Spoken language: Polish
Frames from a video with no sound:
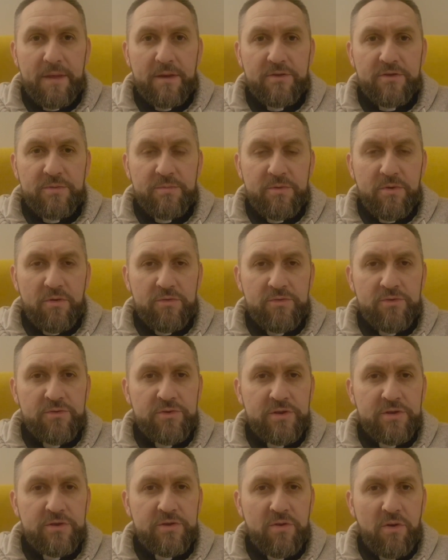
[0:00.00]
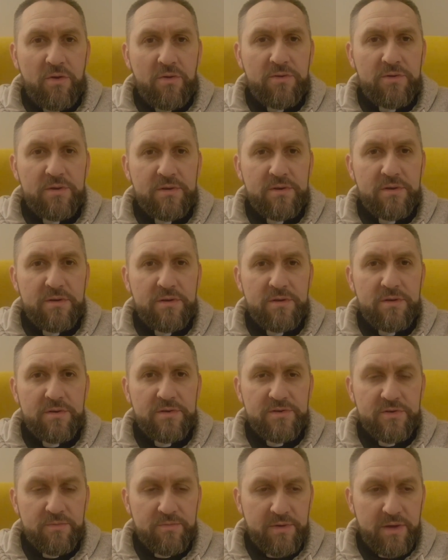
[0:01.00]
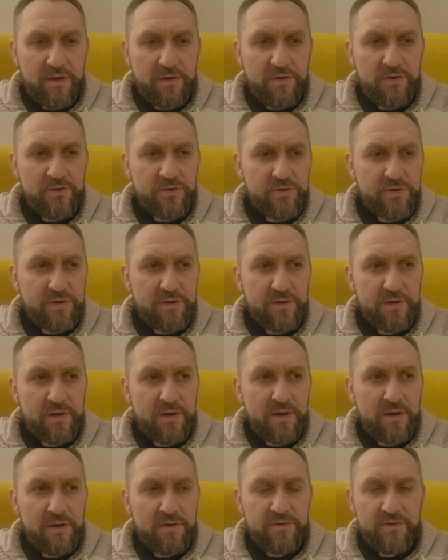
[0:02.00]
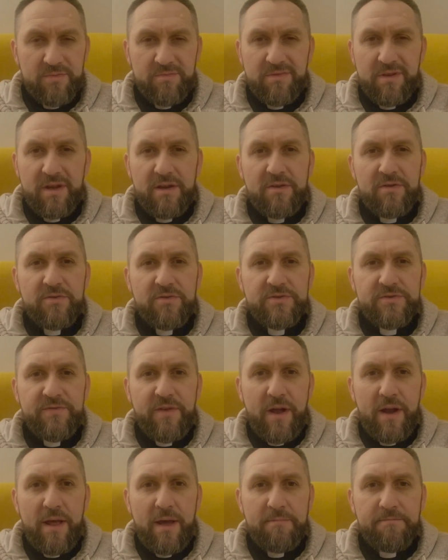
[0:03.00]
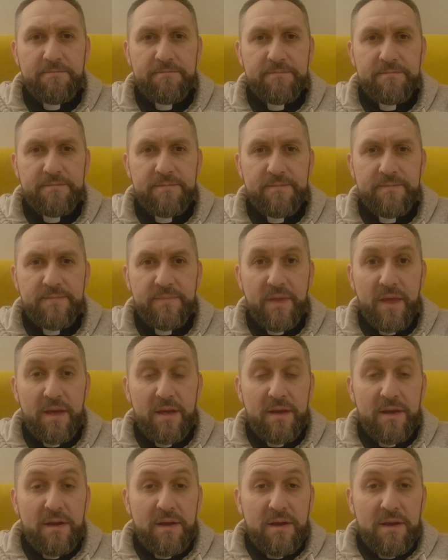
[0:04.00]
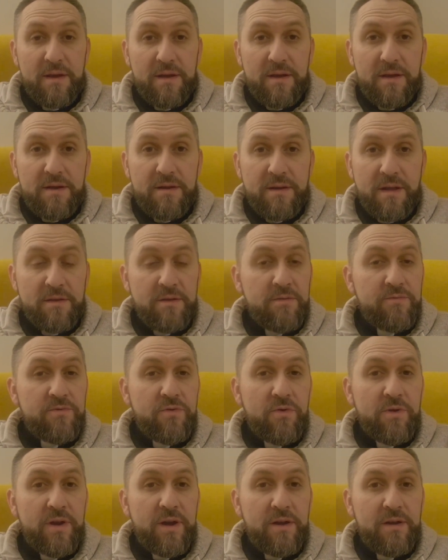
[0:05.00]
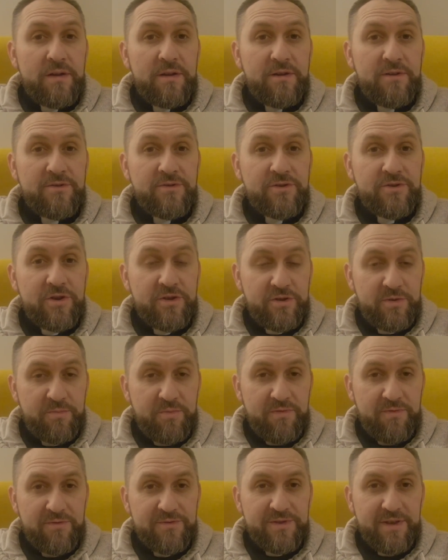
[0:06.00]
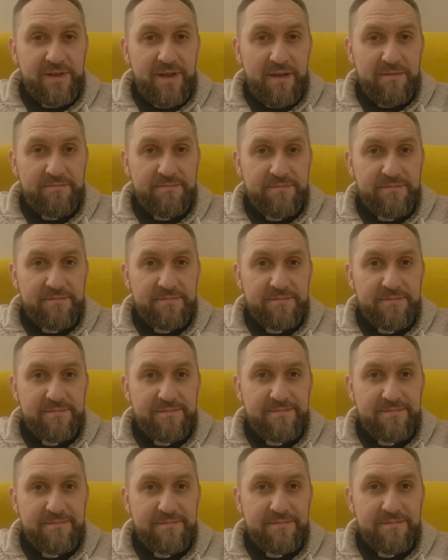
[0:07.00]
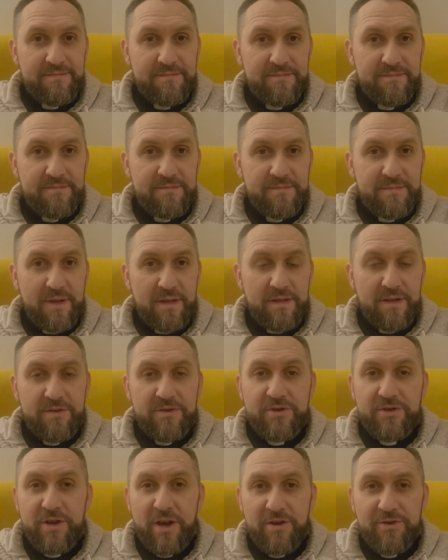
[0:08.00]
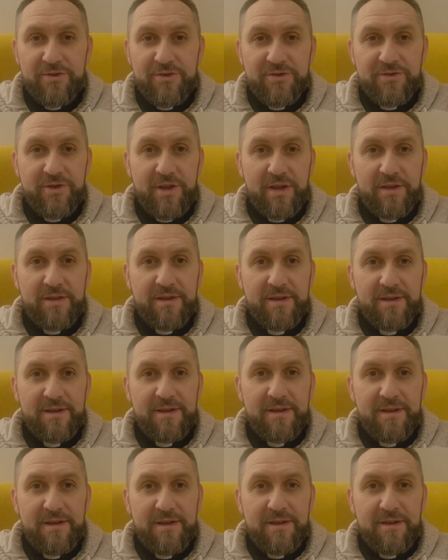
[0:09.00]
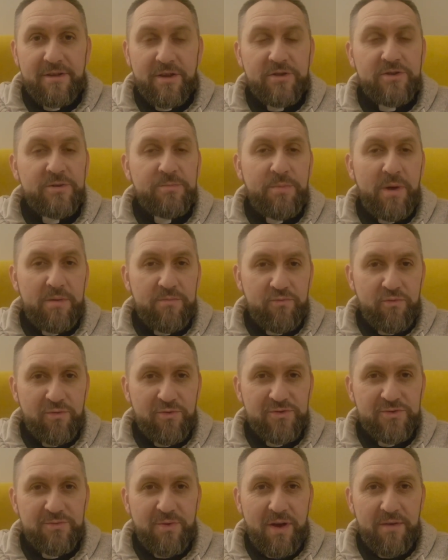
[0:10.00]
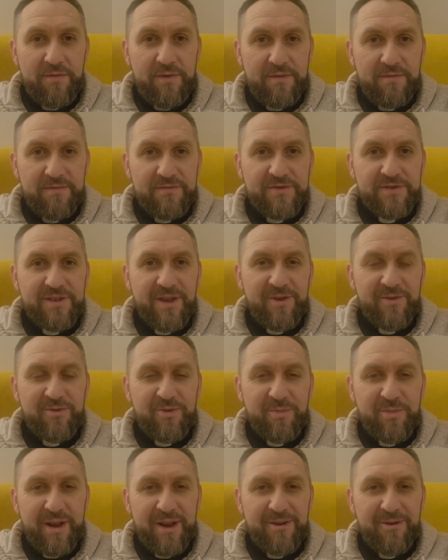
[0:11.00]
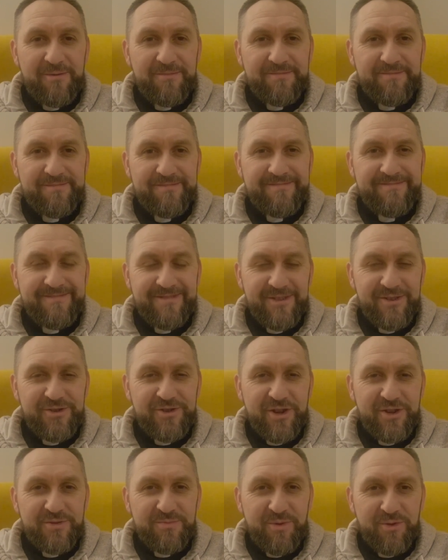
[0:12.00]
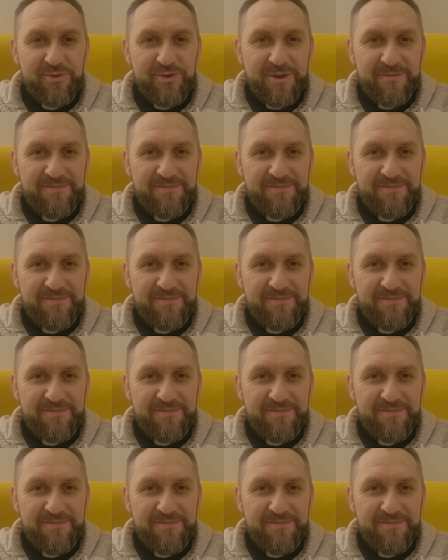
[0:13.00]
żeby odrzucić to, co mnie niszczy, co mnie rozwala. Na tę drogę życzę Ci powodzenia. Na ten dzisiejszy dzień Niech Ci Pan błogosławi. Wszystkiego dobrego. Szczęść Boże.